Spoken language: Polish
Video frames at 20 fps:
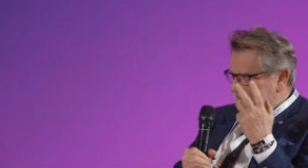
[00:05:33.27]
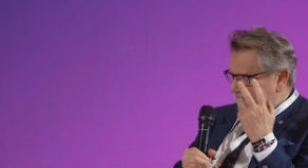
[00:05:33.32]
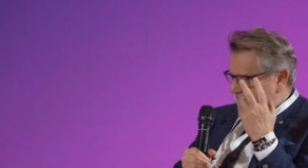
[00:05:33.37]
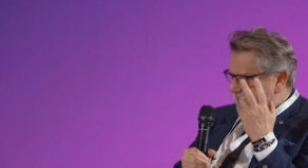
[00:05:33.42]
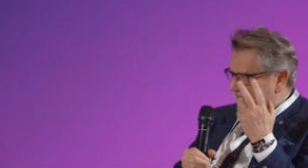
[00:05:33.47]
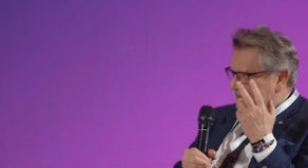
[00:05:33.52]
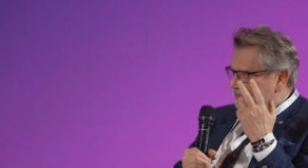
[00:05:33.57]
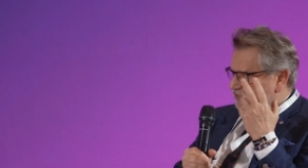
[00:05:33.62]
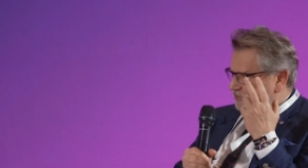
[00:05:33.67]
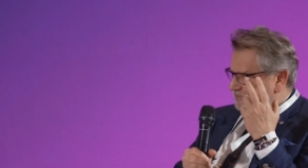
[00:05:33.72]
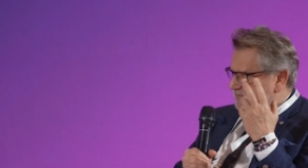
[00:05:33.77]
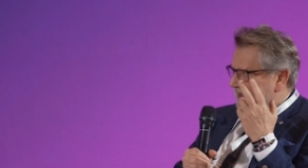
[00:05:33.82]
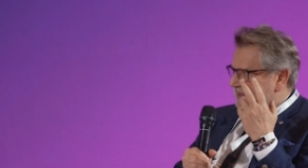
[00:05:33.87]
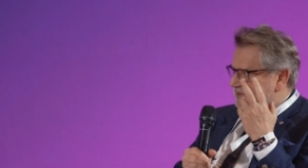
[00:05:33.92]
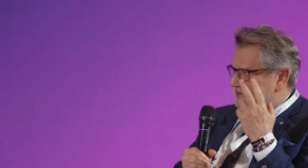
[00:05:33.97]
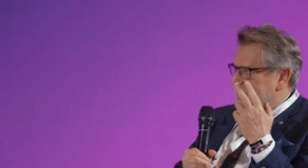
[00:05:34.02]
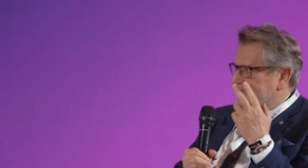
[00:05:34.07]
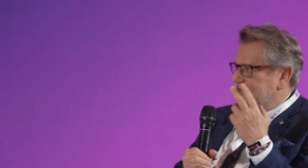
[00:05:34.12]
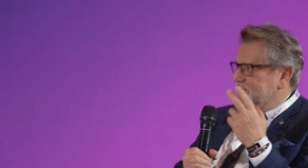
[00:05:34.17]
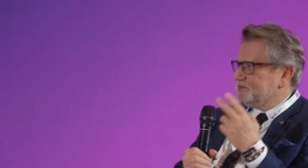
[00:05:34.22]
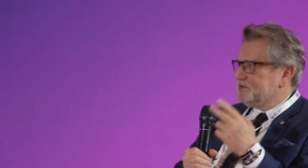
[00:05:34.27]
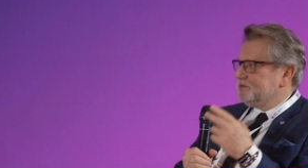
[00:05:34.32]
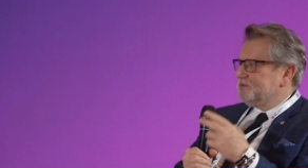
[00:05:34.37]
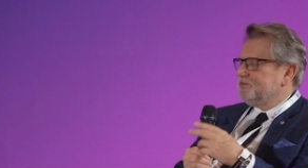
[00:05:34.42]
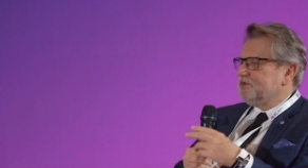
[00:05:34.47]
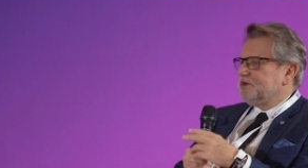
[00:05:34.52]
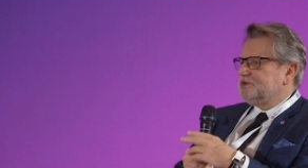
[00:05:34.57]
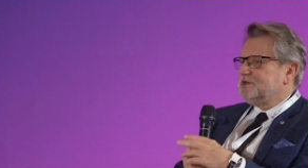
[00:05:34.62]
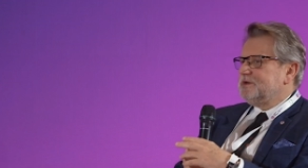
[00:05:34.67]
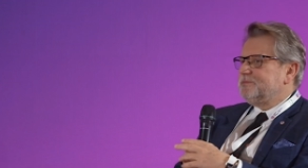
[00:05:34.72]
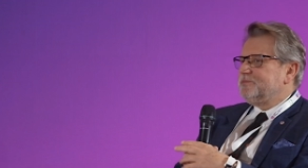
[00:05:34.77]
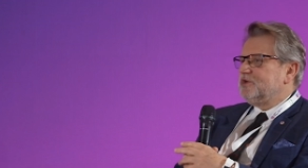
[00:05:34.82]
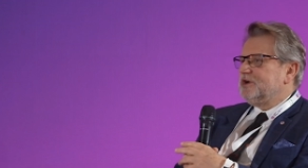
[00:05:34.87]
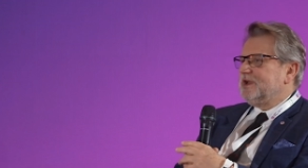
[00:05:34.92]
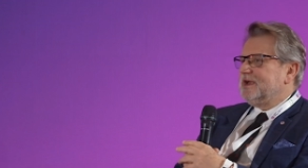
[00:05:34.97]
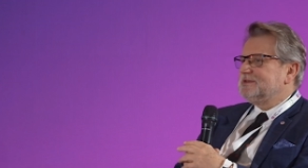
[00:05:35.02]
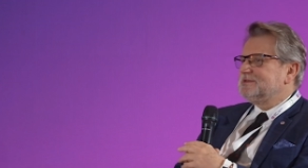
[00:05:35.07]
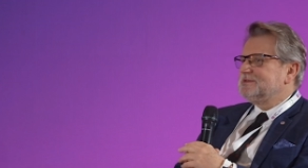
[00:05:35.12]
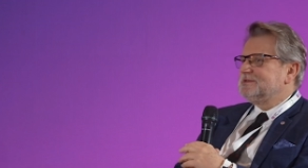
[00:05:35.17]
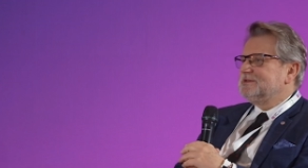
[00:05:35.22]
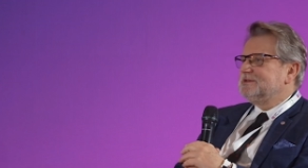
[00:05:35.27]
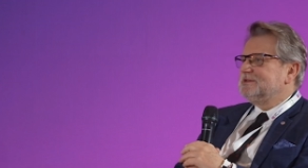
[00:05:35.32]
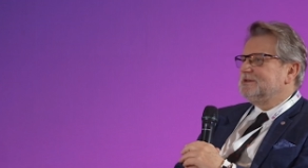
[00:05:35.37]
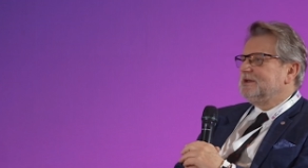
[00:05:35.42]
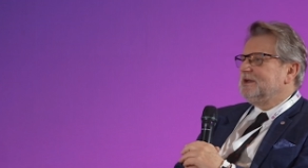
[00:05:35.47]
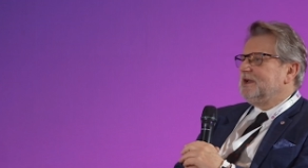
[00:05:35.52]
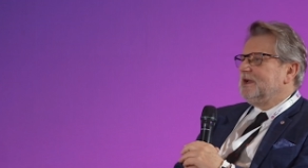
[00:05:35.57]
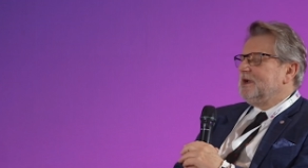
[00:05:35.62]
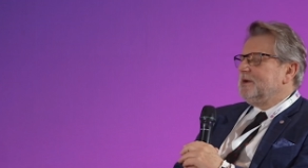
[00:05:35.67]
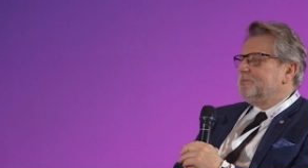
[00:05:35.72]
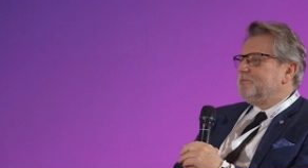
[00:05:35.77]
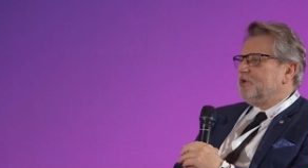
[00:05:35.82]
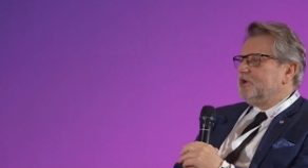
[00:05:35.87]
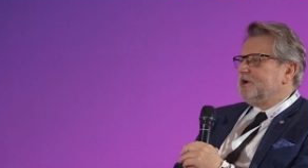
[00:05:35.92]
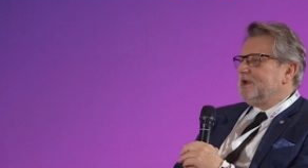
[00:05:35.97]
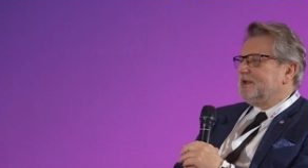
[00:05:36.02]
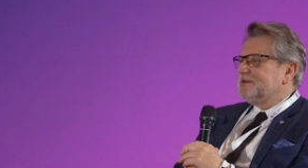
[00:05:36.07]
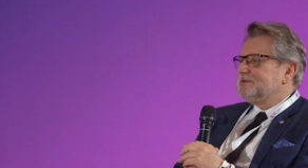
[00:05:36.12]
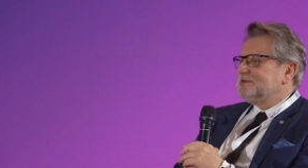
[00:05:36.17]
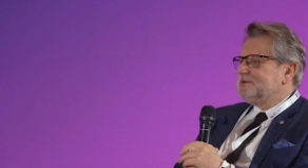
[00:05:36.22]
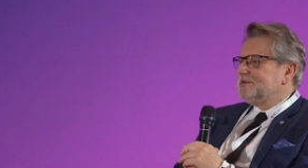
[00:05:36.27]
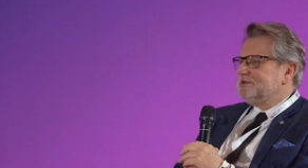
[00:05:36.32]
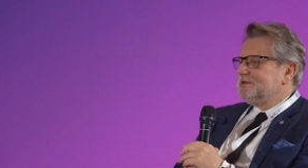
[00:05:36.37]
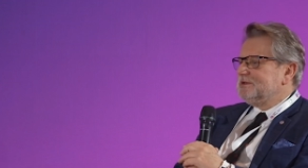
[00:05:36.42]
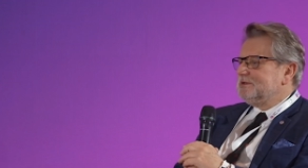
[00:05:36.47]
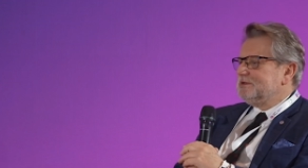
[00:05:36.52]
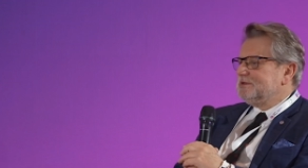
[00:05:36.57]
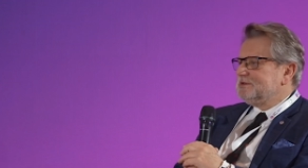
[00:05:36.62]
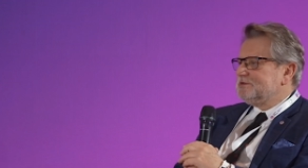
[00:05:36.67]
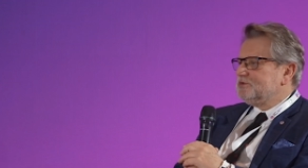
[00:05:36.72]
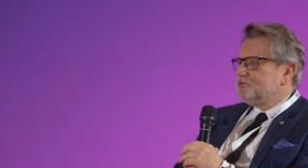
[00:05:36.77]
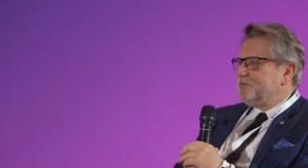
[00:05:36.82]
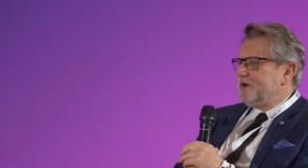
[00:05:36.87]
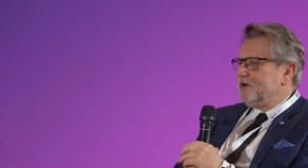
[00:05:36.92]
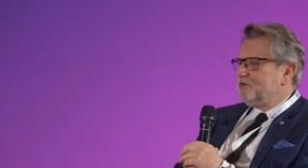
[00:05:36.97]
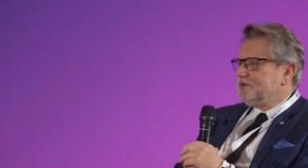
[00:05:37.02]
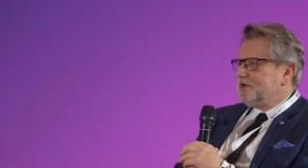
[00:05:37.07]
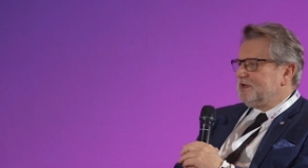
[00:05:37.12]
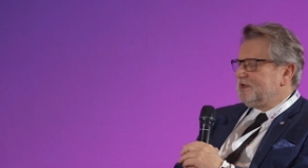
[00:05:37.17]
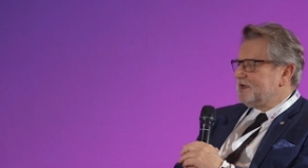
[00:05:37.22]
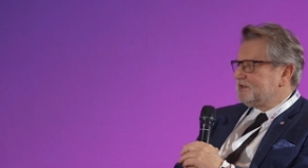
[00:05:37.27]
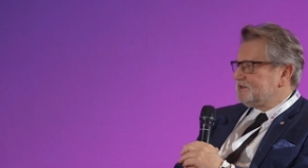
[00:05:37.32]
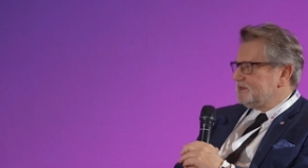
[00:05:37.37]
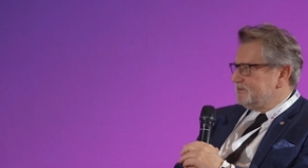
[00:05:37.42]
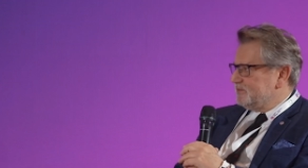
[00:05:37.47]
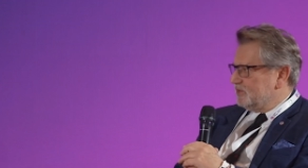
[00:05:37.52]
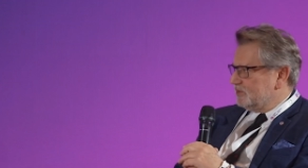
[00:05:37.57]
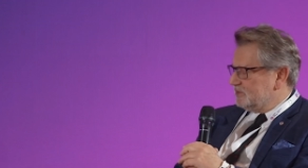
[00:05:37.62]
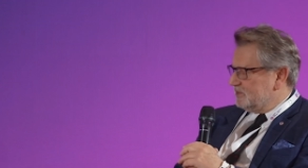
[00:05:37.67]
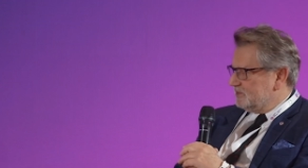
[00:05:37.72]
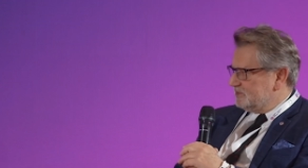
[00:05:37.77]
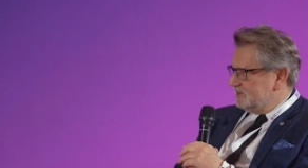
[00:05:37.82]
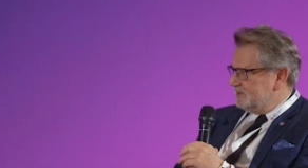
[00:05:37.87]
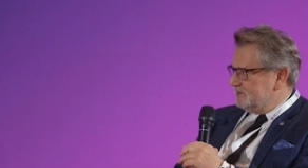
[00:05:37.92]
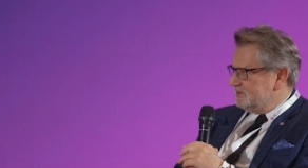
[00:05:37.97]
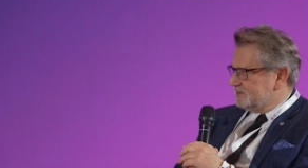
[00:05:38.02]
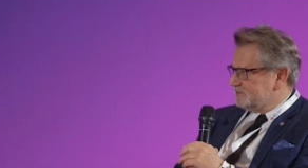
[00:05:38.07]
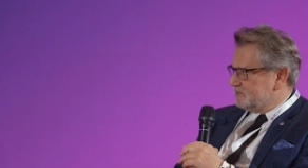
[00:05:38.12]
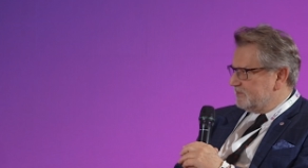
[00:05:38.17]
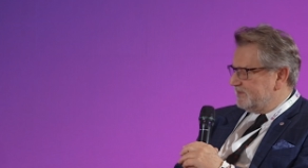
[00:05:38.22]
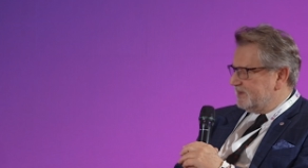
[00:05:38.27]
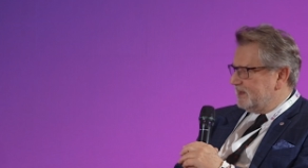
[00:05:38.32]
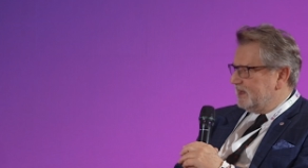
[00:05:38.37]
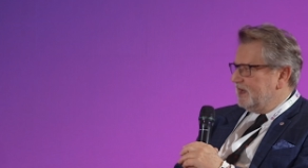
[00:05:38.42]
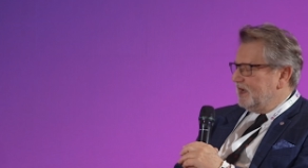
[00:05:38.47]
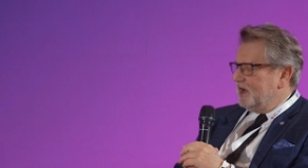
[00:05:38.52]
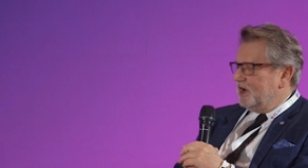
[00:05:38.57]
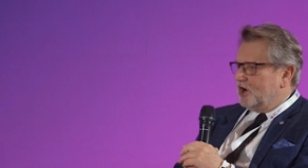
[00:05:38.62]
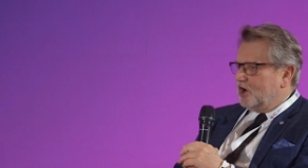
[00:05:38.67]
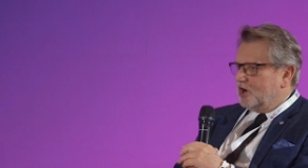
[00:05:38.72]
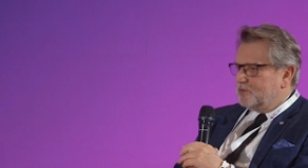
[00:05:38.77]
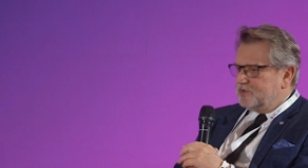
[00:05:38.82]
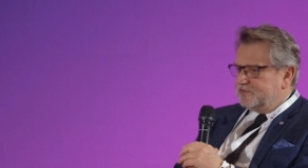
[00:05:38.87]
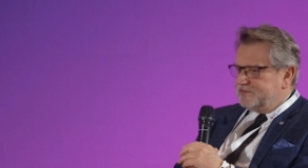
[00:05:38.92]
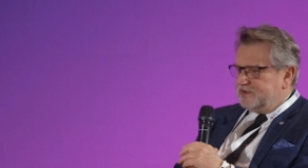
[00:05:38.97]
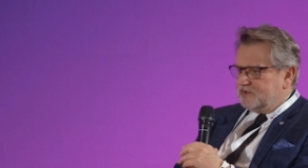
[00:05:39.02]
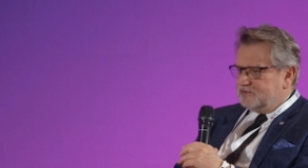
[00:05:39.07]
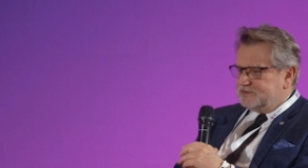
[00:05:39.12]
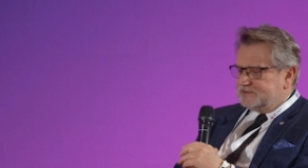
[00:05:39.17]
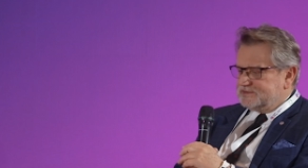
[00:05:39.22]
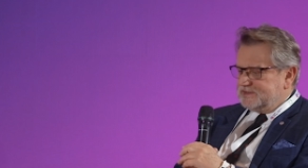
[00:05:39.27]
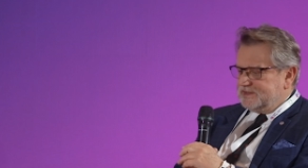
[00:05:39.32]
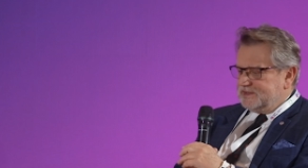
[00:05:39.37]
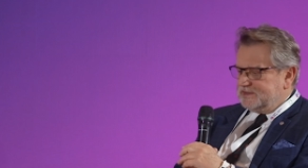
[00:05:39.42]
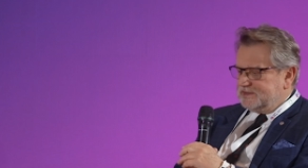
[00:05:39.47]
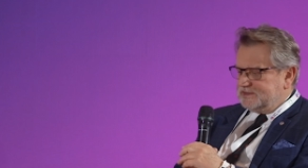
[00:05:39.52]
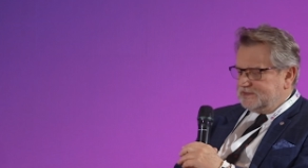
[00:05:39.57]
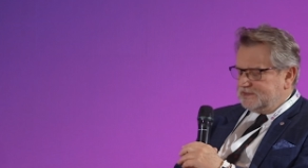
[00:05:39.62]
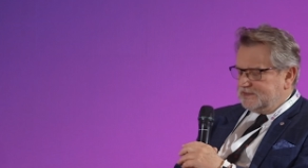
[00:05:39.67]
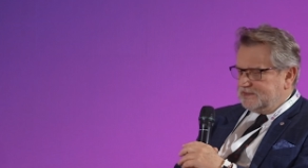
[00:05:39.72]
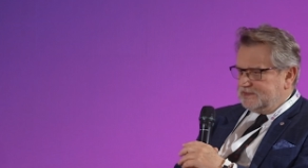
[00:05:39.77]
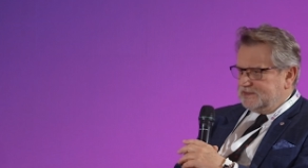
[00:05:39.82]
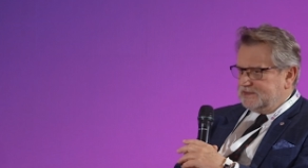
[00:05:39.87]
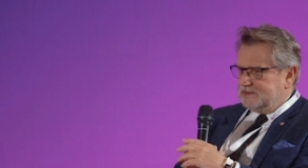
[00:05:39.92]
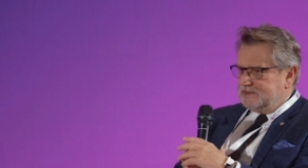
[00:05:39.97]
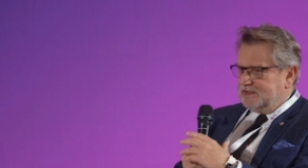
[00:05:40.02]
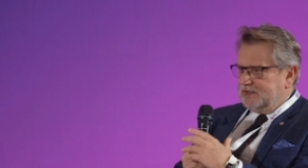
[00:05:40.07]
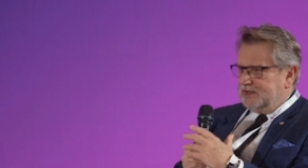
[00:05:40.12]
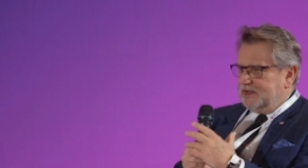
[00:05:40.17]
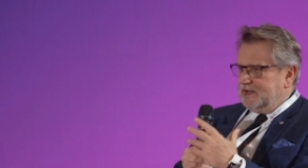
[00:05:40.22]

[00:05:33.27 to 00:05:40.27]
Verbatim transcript: Jakoś marzę o tym, żeby właśnie Polacy Polacy zupełnie inaczej podchodzili do słowa obowiązek, e,